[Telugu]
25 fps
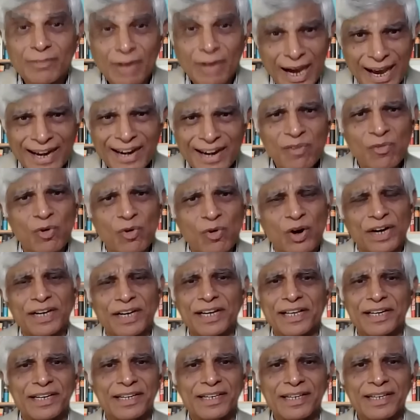కారణం
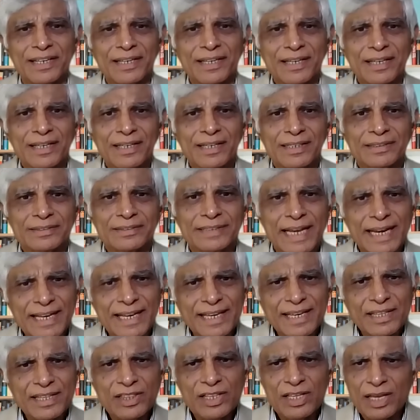ఒక్కటేనండి
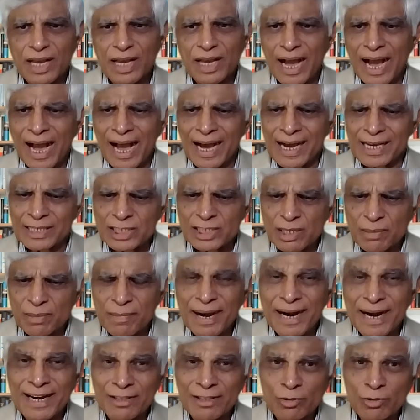జరిగింది ఆ
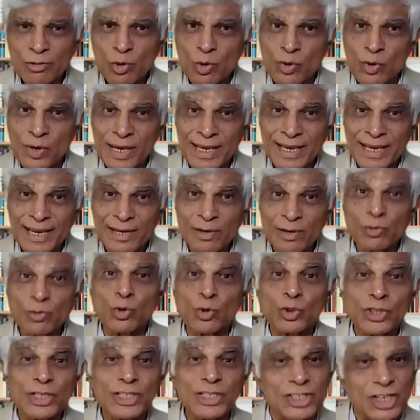అసమానతలు ఉన్నాయని
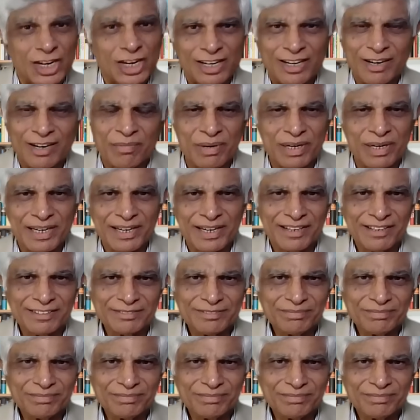గుర్తించారు కాబట్టి